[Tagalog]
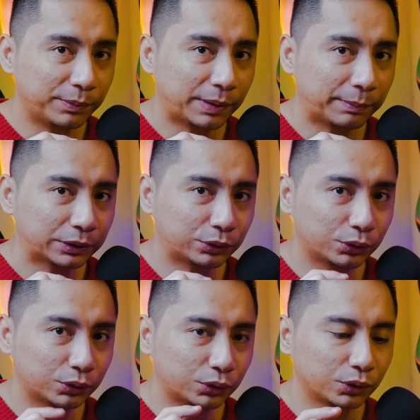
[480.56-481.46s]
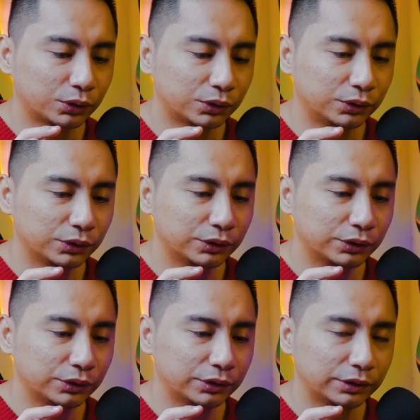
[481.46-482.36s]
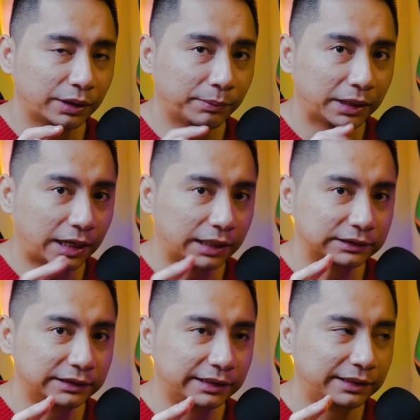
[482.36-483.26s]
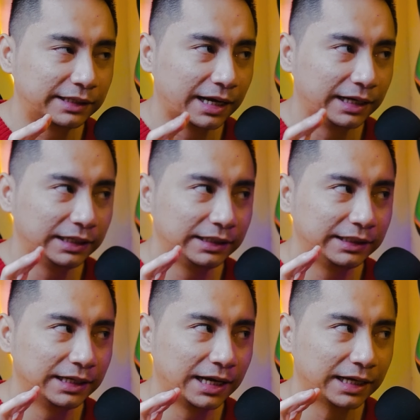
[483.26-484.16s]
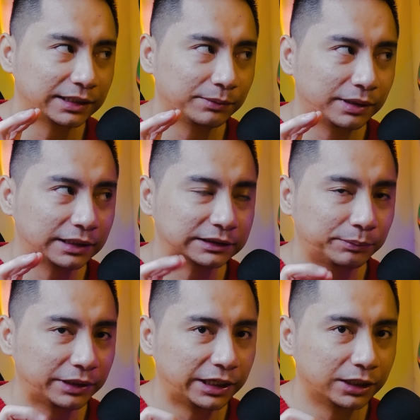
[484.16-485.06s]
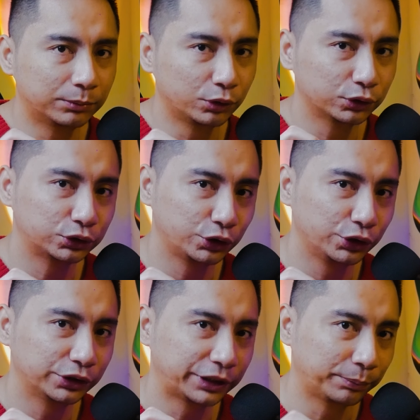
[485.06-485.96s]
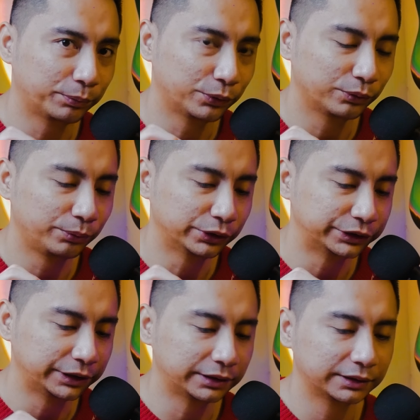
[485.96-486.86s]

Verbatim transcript: magpapatugtog ng malakas dahil hindi lahat ng mga nasa paligid mo gusto yung trip mong music.